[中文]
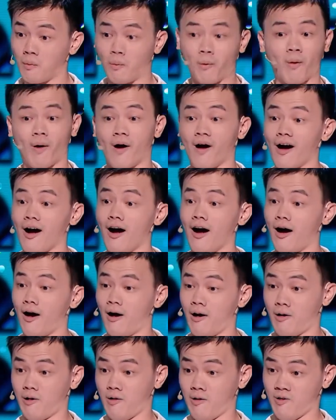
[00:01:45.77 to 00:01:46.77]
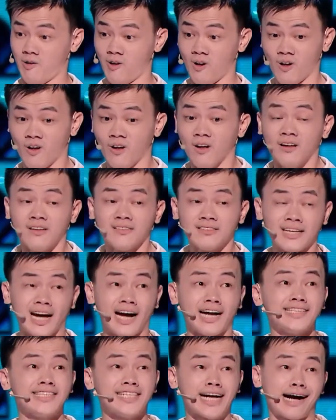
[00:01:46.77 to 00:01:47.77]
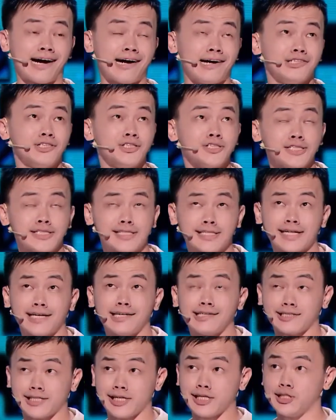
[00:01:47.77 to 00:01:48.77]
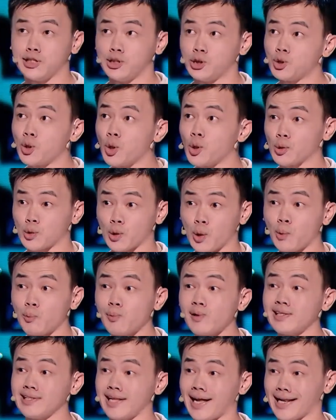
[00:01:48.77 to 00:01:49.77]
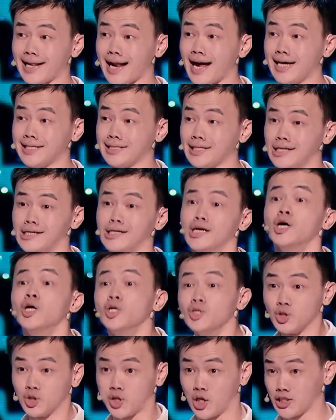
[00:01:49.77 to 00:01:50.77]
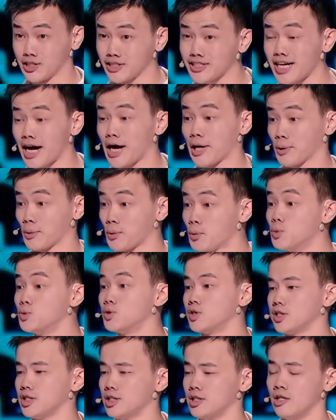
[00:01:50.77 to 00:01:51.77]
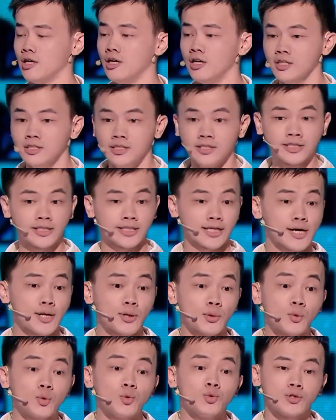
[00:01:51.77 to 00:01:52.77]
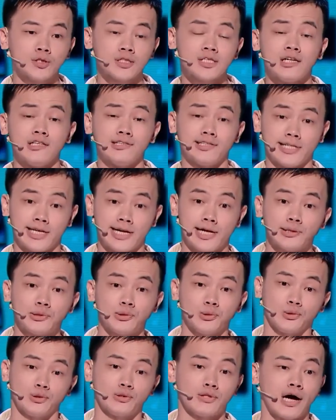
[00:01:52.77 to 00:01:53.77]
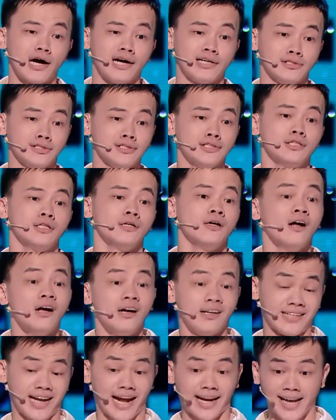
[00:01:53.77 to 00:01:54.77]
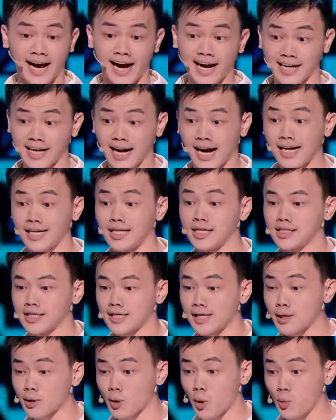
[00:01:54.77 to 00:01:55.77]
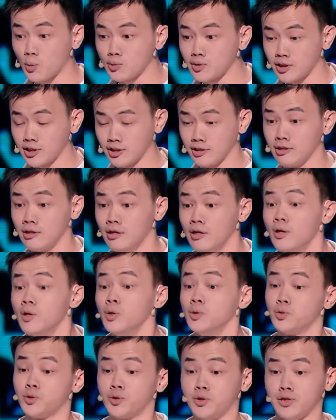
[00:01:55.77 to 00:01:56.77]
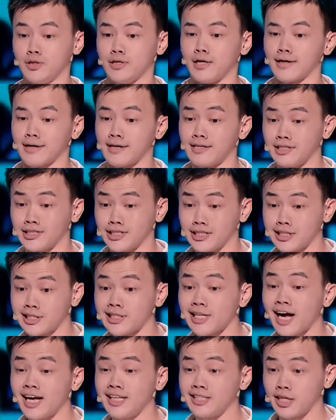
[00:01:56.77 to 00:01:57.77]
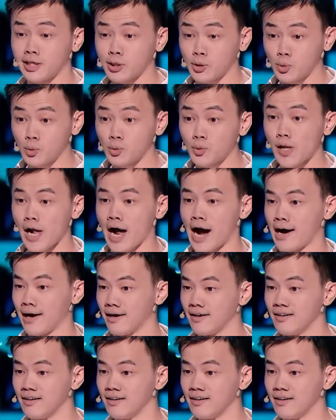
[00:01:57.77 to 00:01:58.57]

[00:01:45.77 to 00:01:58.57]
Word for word: 哇！他讲的是一个体弱多病男孩的成长故事。这个故事的结局呢，是男孩开了个公司，娶了个心爱的姑娘。